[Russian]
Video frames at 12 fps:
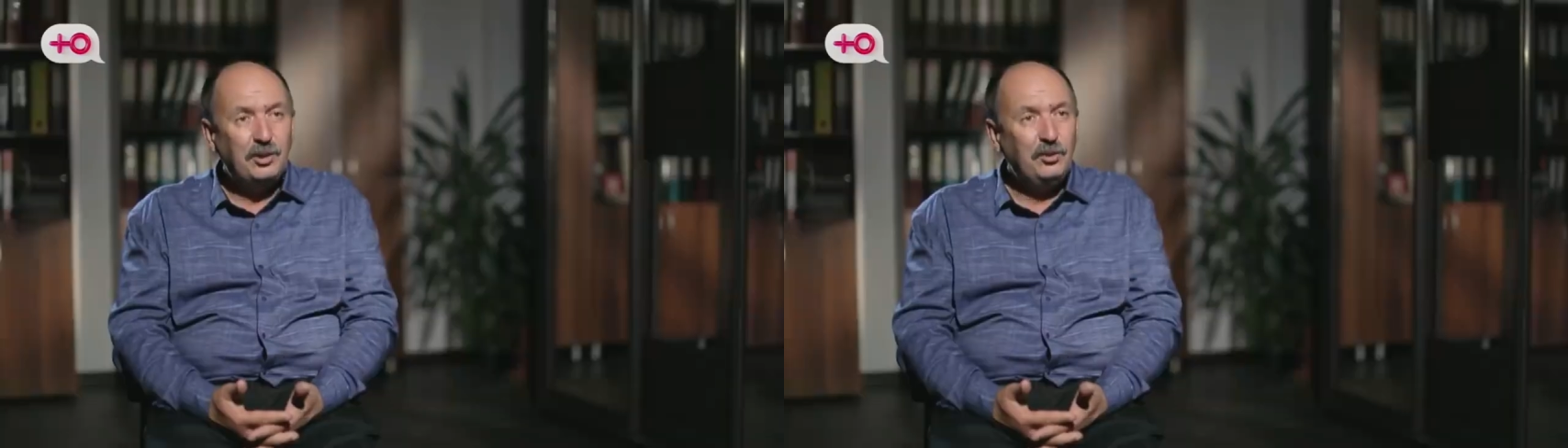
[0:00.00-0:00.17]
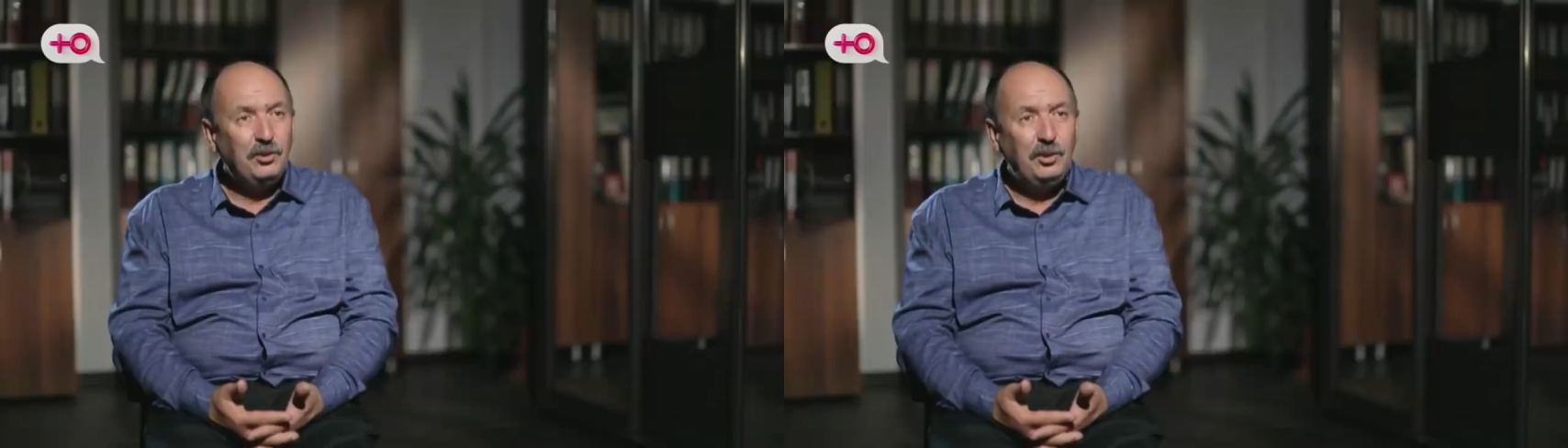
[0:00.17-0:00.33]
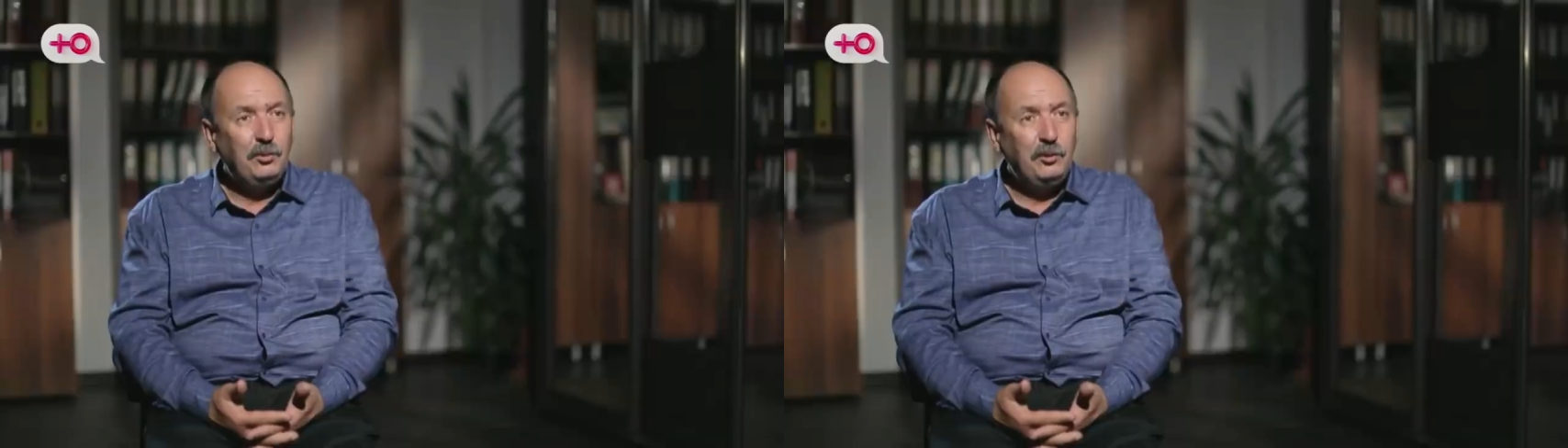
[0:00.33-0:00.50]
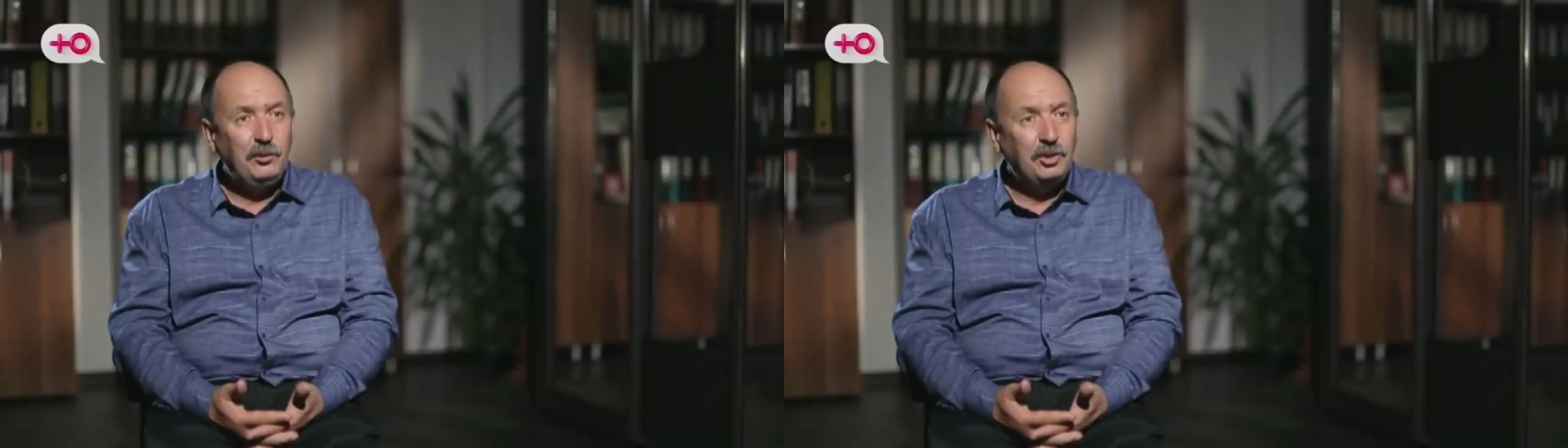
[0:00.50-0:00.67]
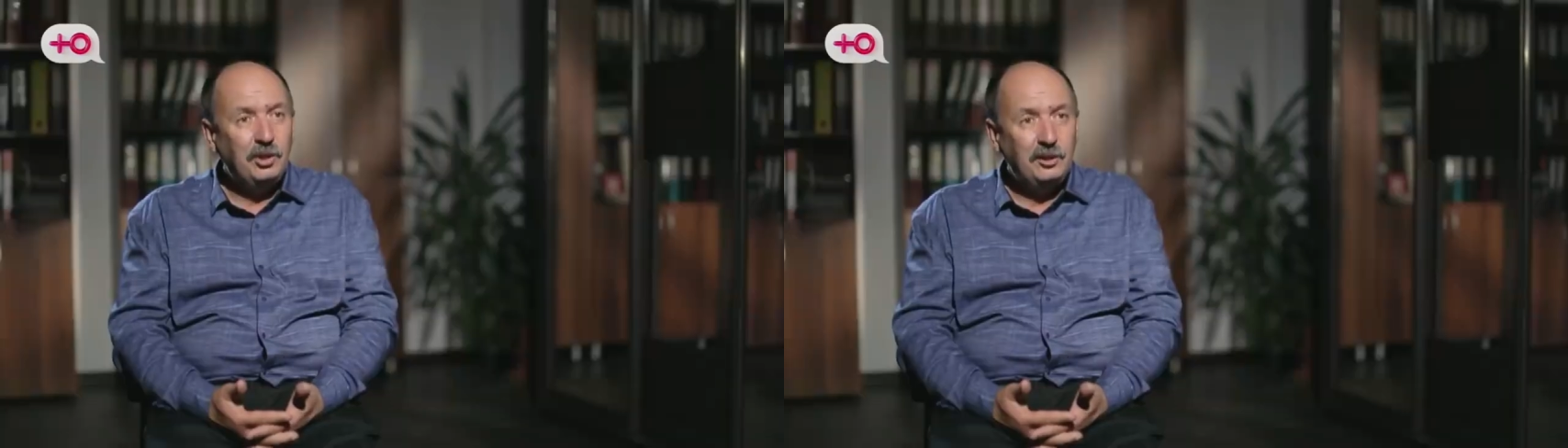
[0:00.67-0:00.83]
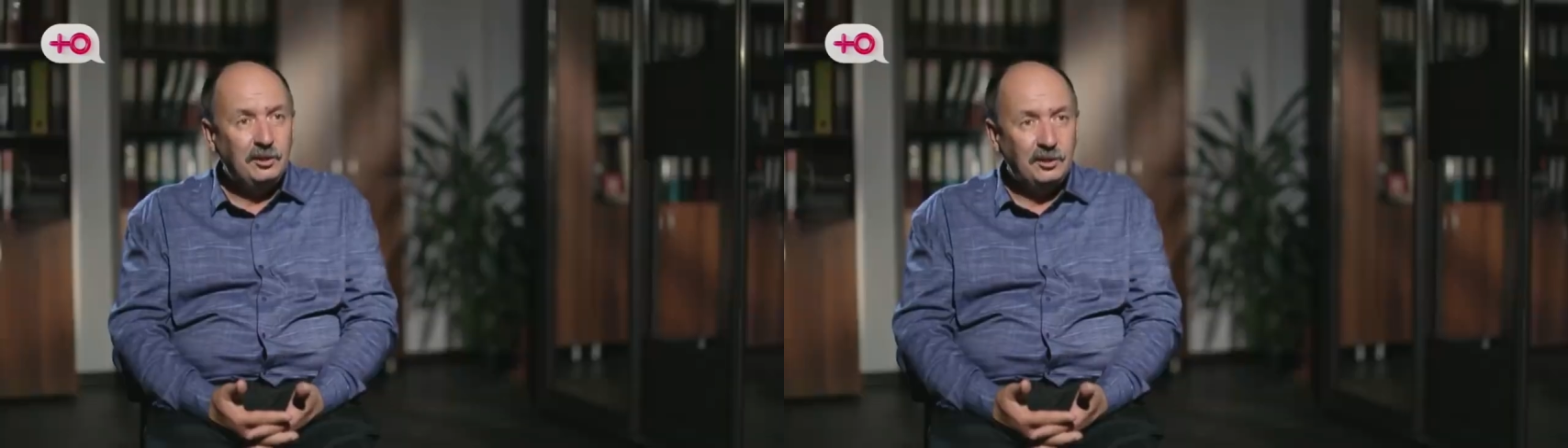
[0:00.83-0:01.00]
вот маленьких
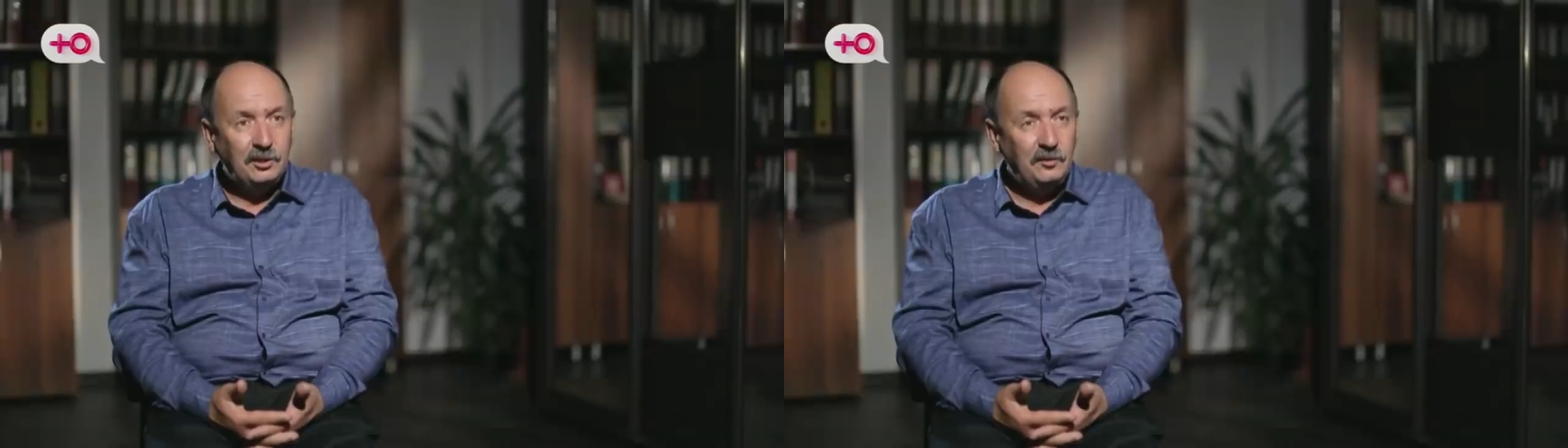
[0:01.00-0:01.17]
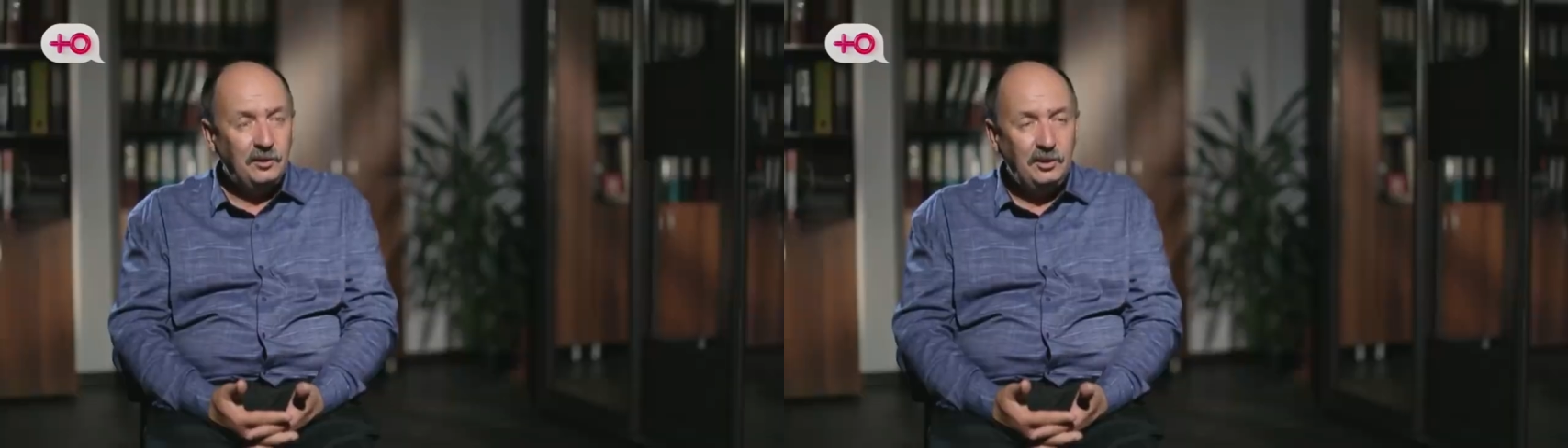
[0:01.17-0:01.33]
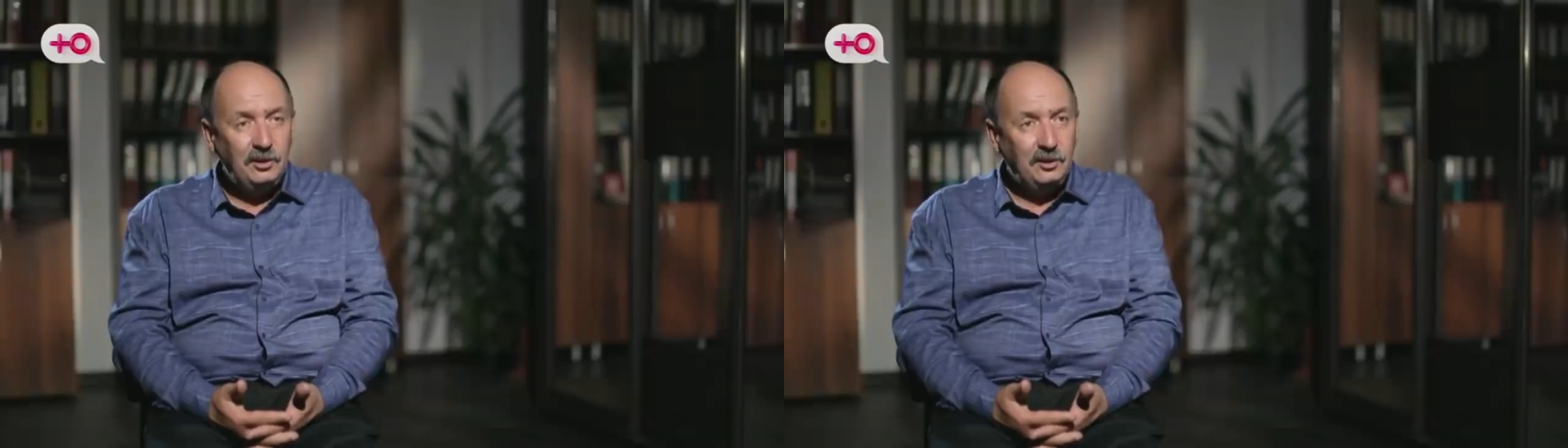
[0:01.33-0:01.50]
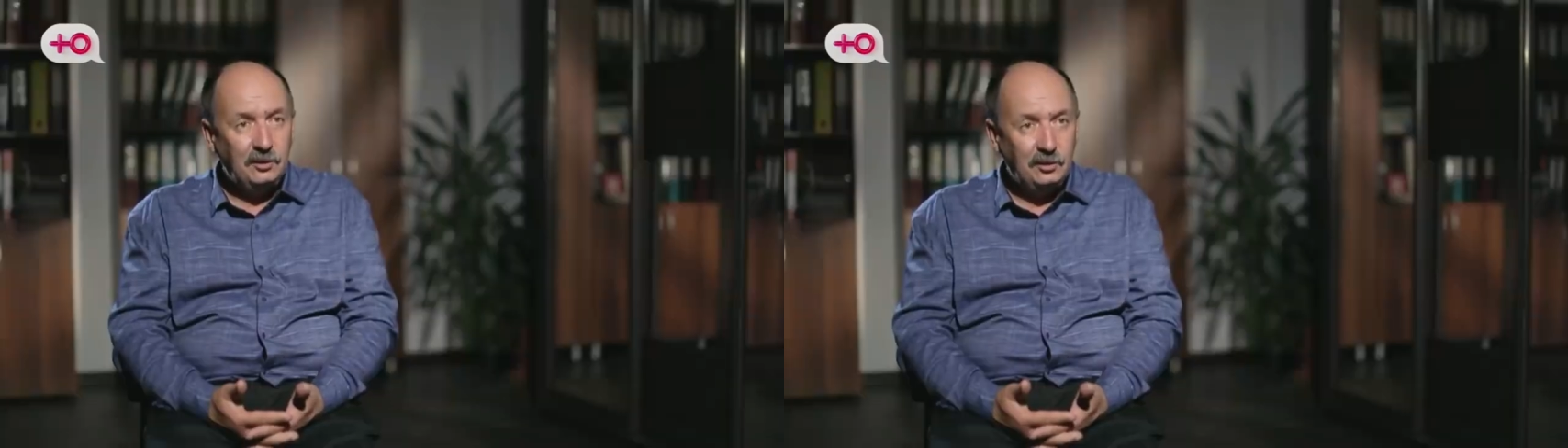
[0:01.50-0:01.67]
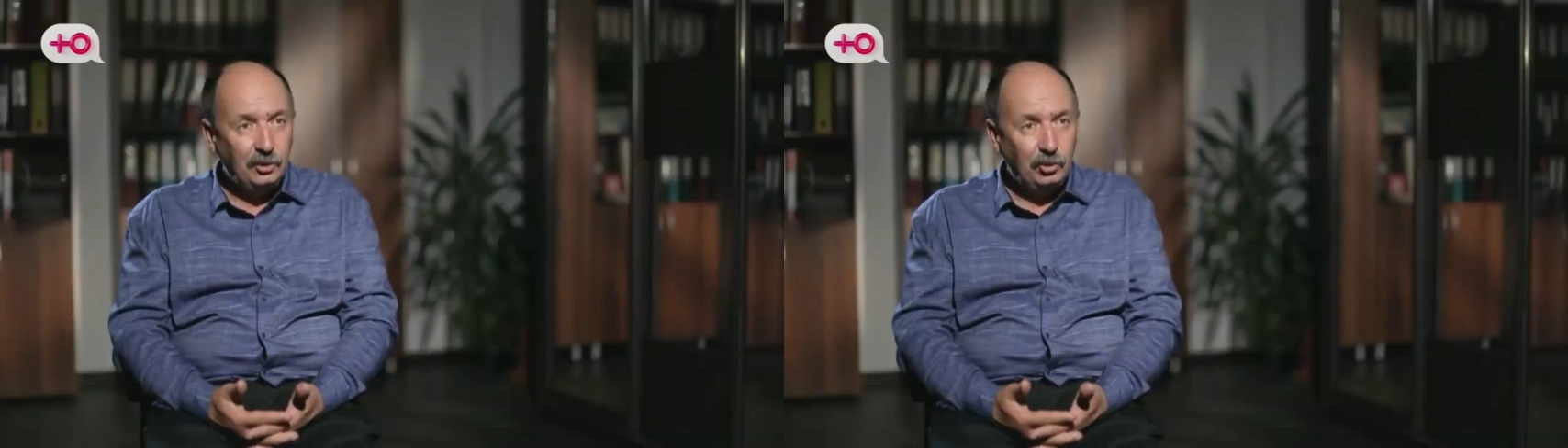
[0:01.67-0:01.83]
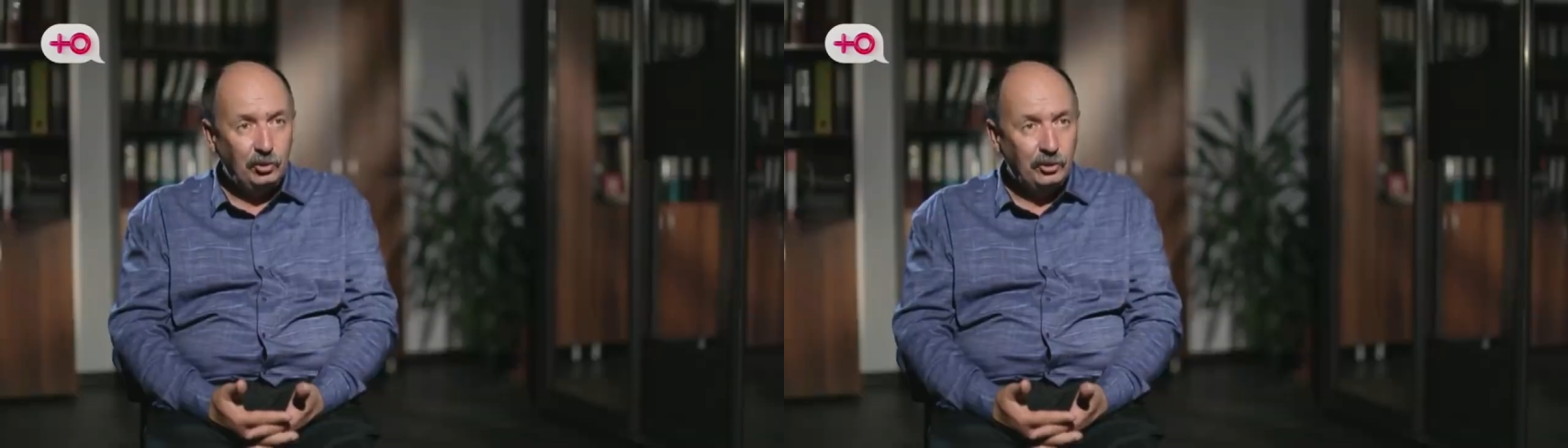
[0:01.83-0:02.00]
мальчиков,
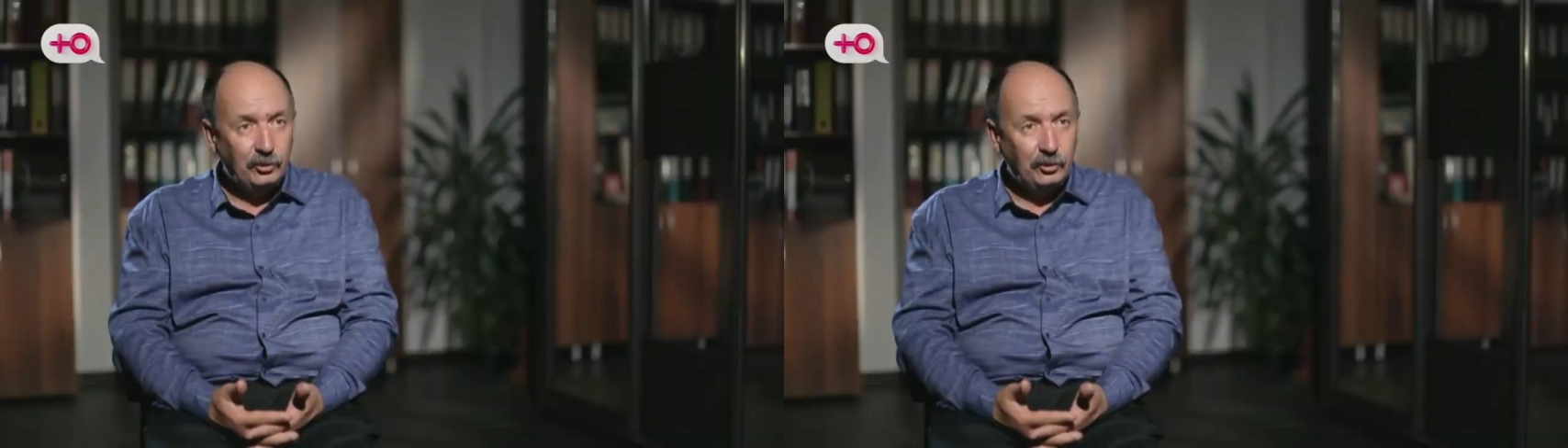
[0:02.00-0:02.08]
девочек.